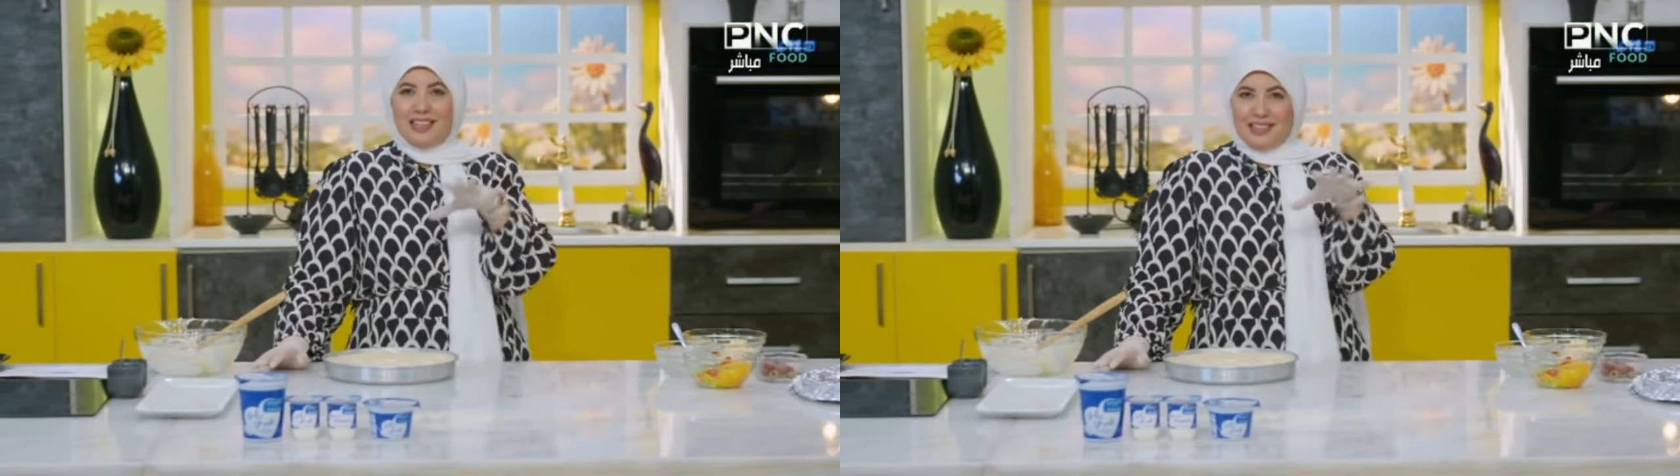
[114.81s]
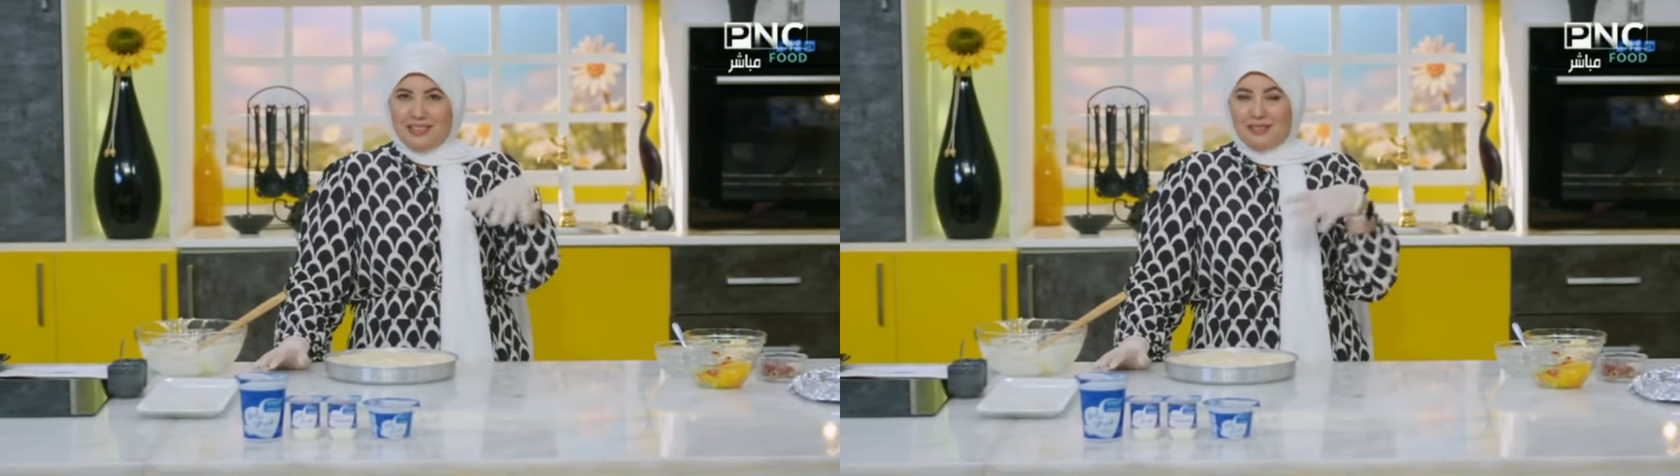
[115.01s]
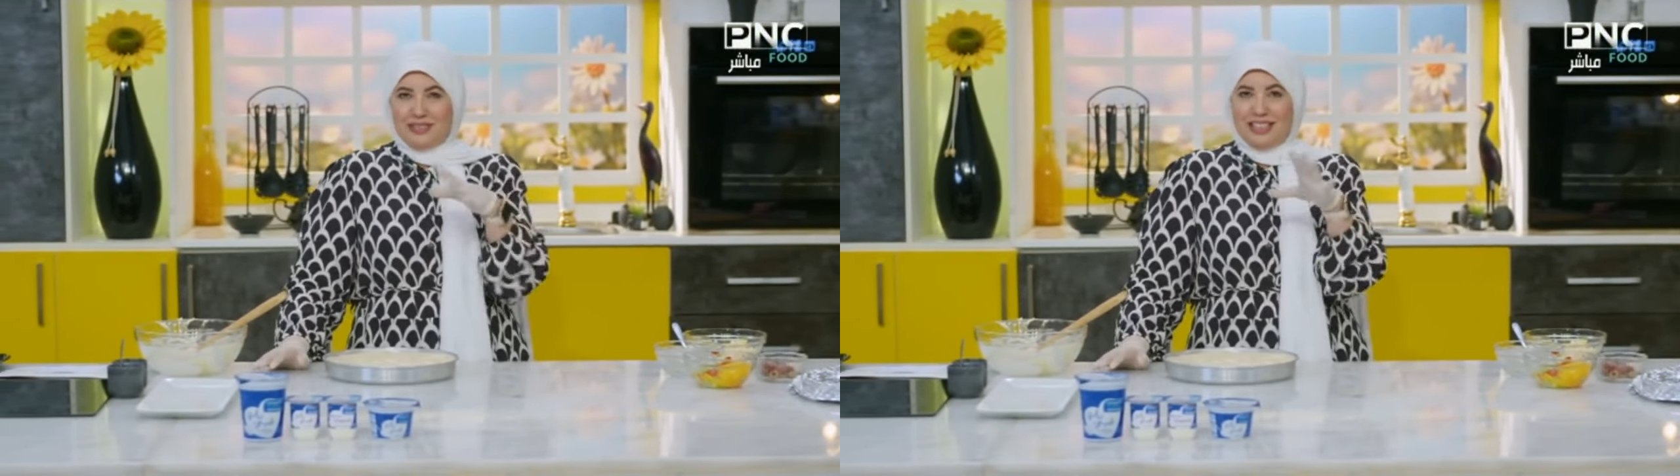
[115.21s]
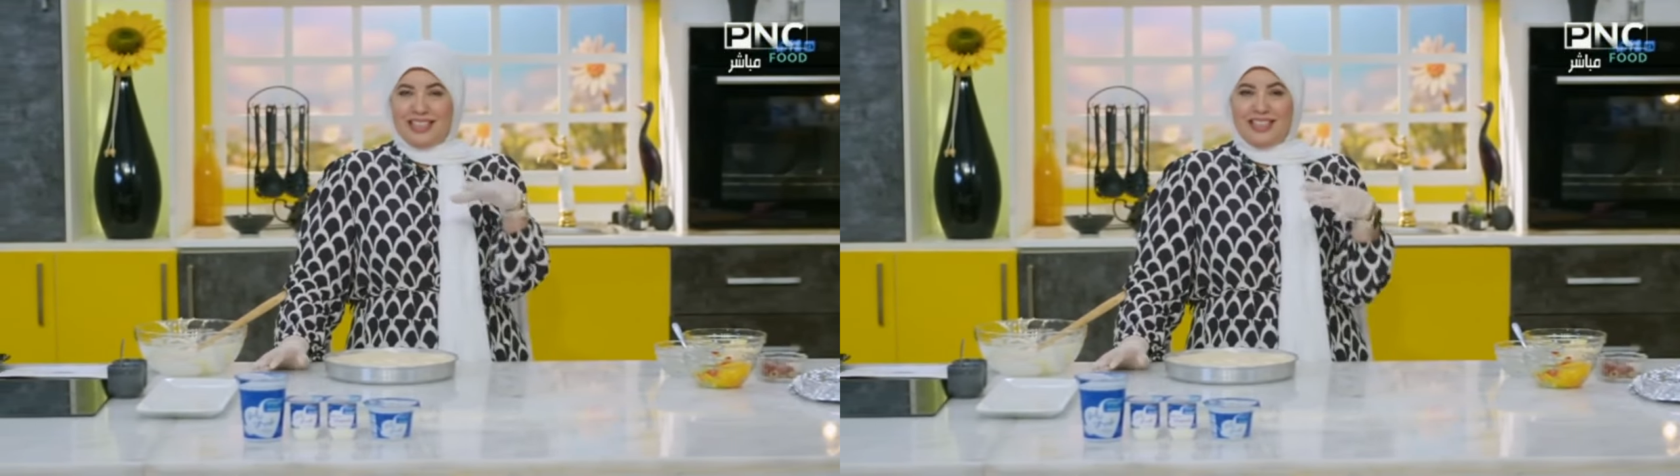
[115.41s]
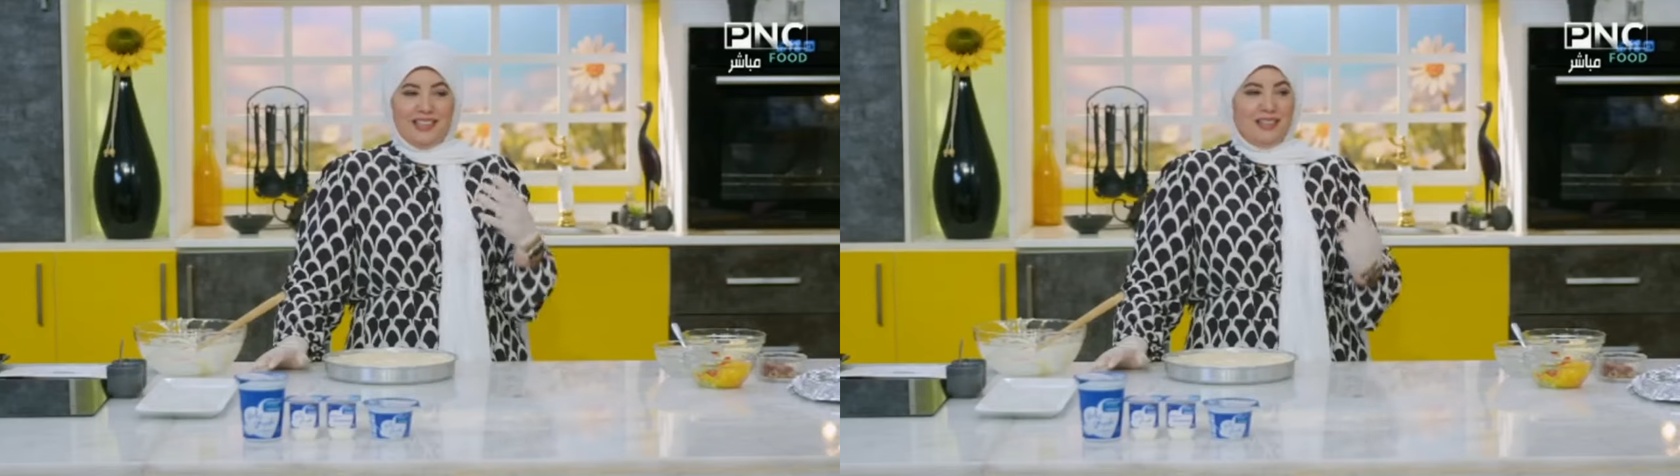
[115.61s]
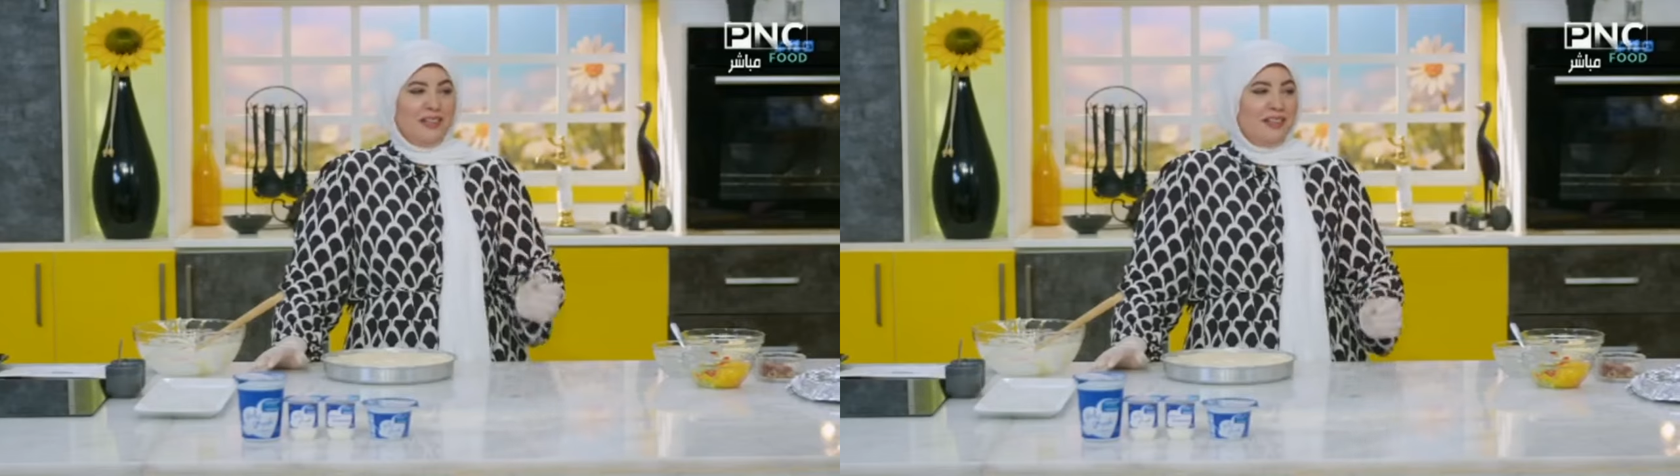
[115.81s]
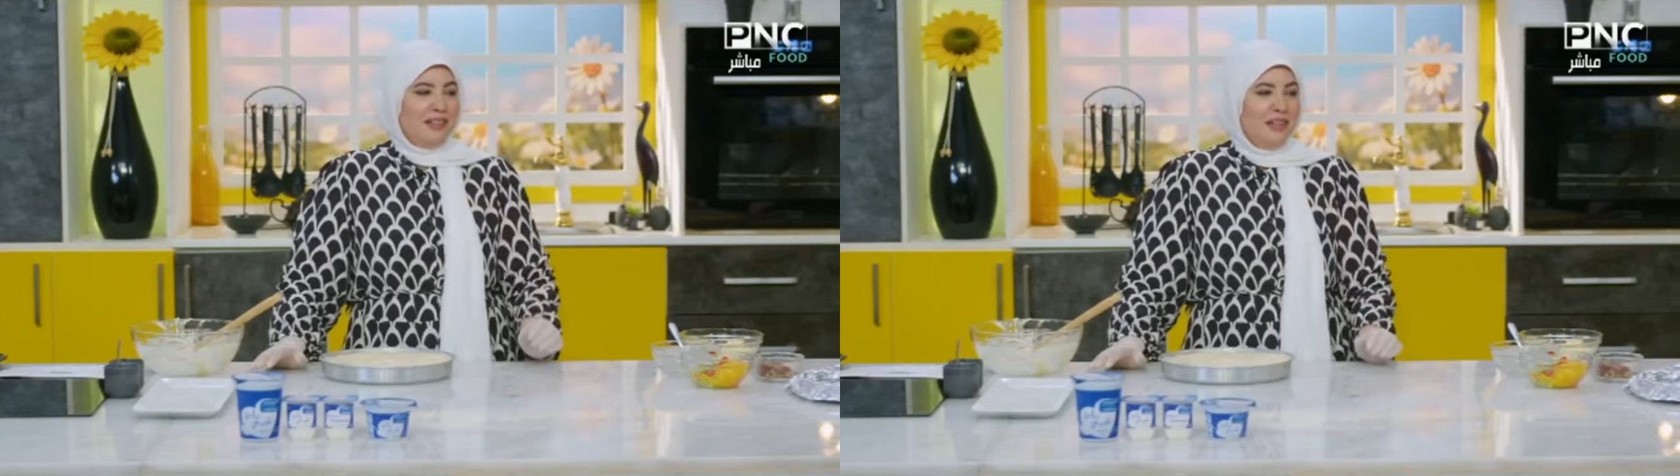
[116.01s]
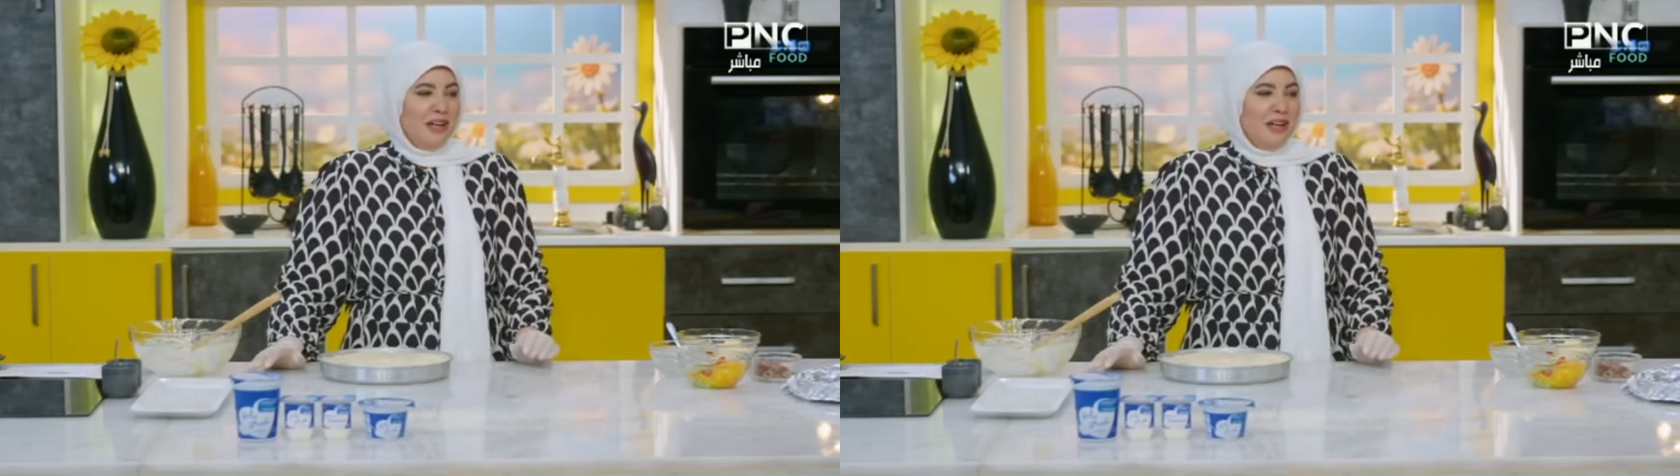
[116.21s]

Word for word: آه، في آه،